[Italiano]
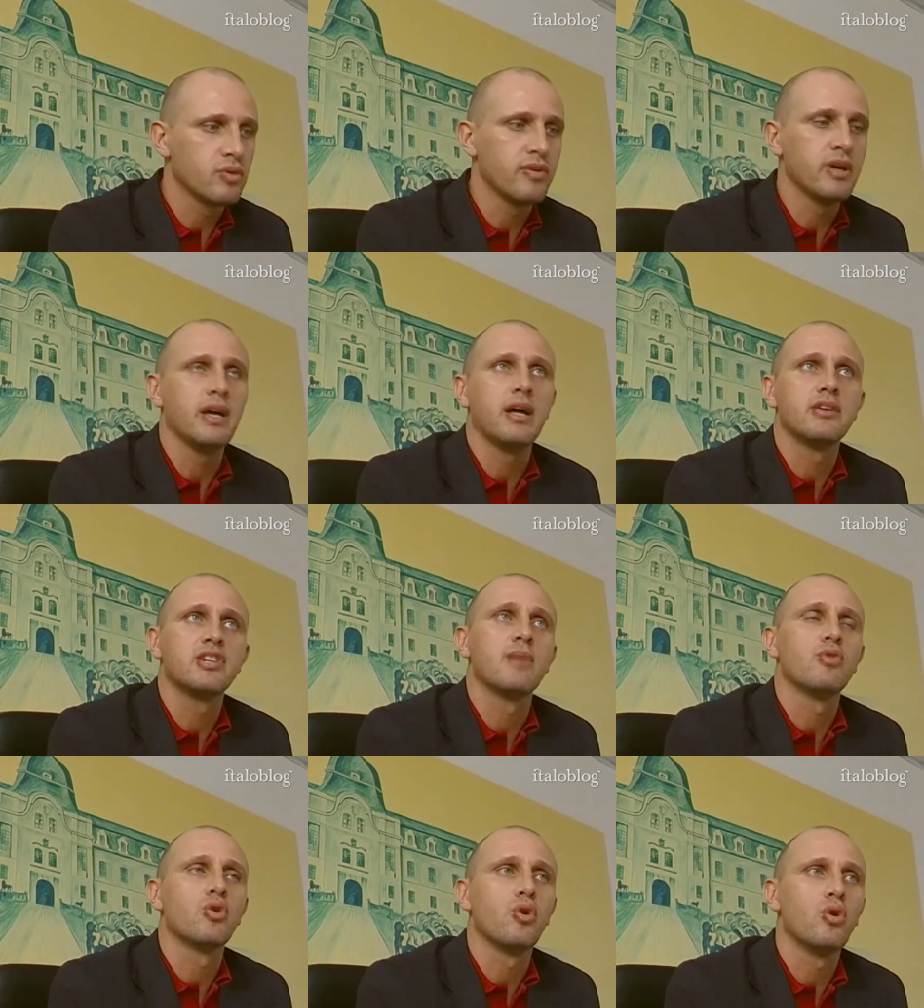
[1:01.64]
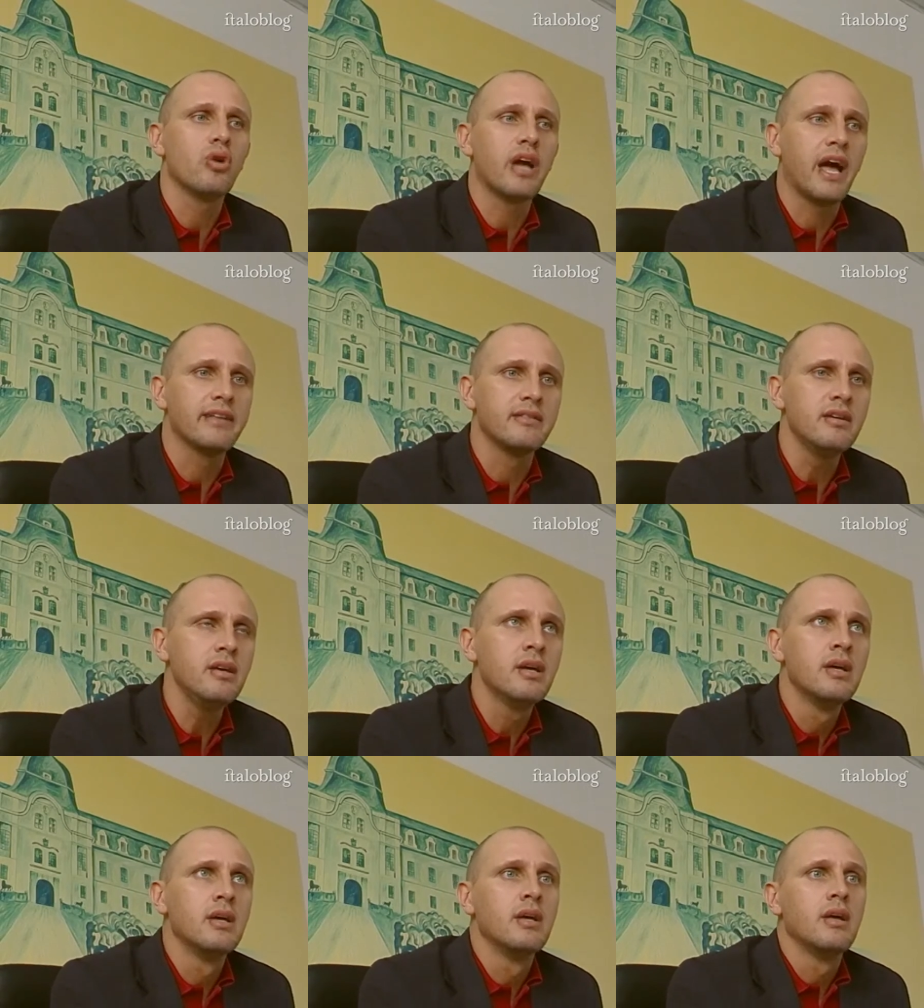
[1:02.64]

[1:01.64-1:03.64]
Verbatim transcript: dove siamo collocati